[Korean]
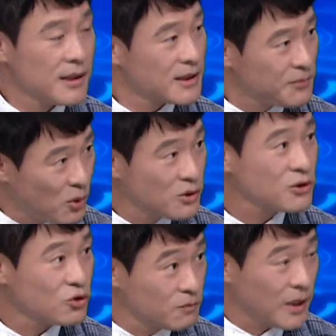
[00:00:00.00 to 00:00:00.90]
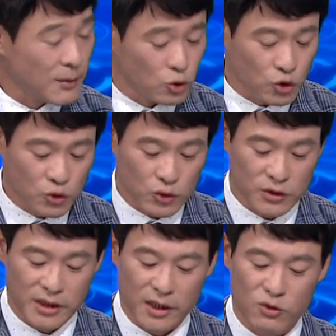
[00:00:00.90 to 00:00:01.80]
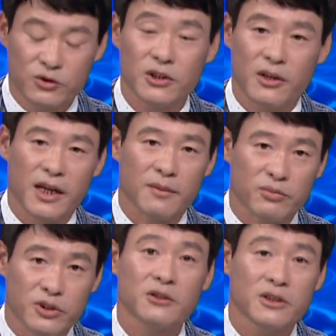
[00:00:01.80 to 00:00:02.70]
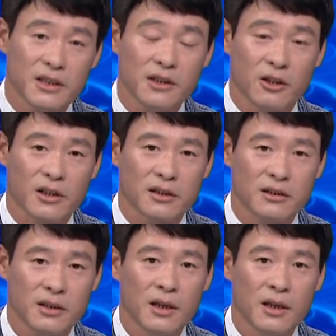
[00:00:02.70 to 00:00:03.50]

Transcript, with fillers: 스포츠 꿈나무들의 육성에 부정적인 영향을